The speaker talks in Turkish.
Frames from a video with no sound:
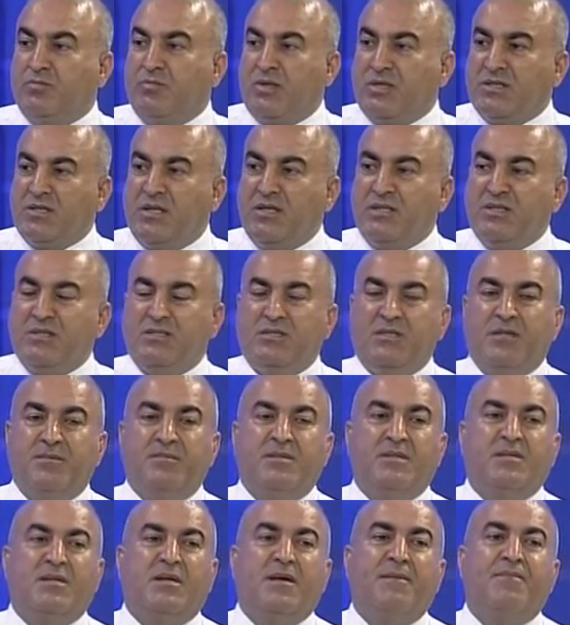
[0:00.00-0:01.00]
Çünkü başkanlık
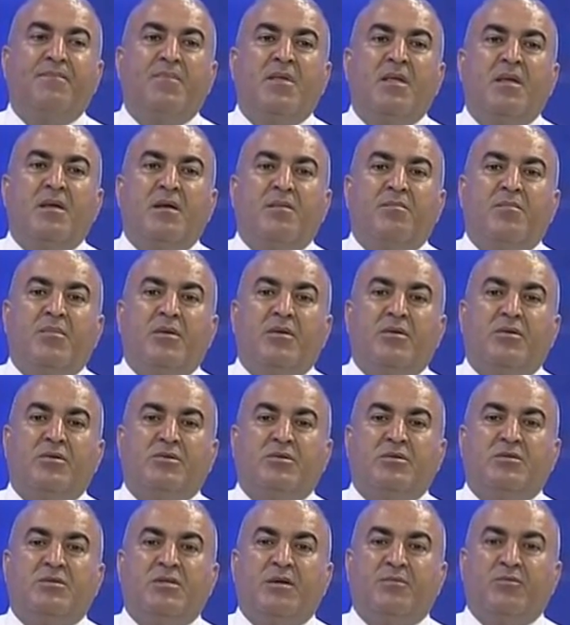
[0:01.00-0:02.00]
sisteminde
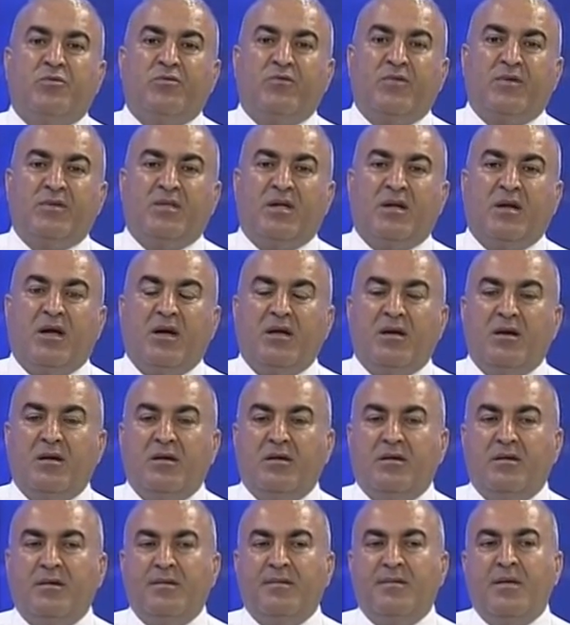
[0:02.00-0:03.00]
biliyorsunuz hem kuvvetler
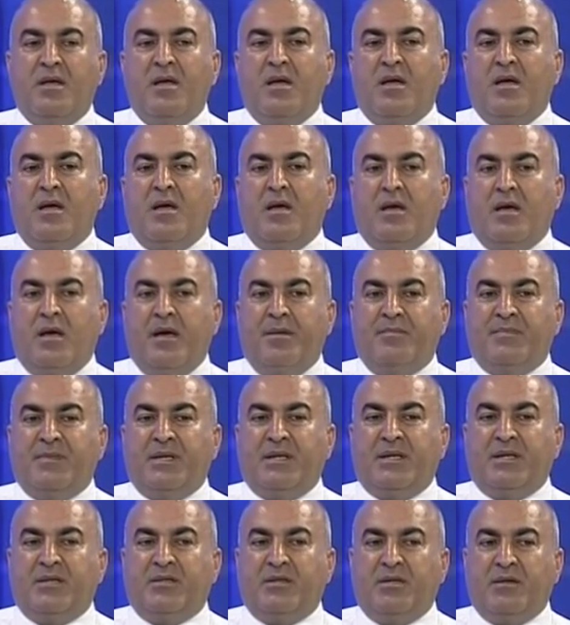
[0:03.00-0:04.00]
ayrılığı hem
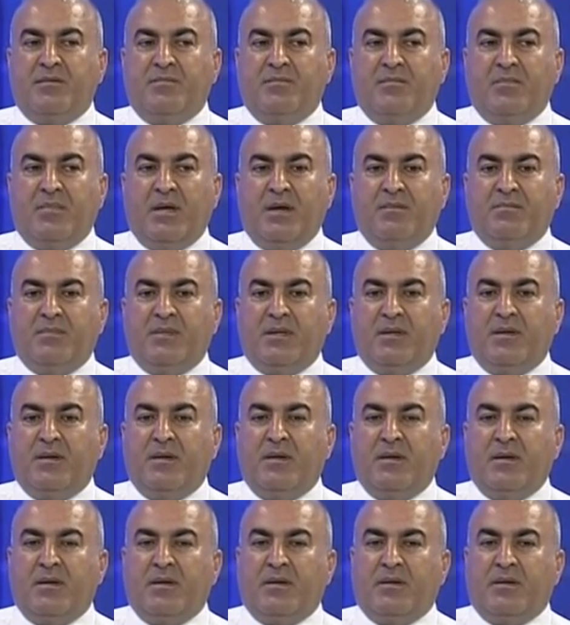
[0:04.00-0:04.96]
denetim hem de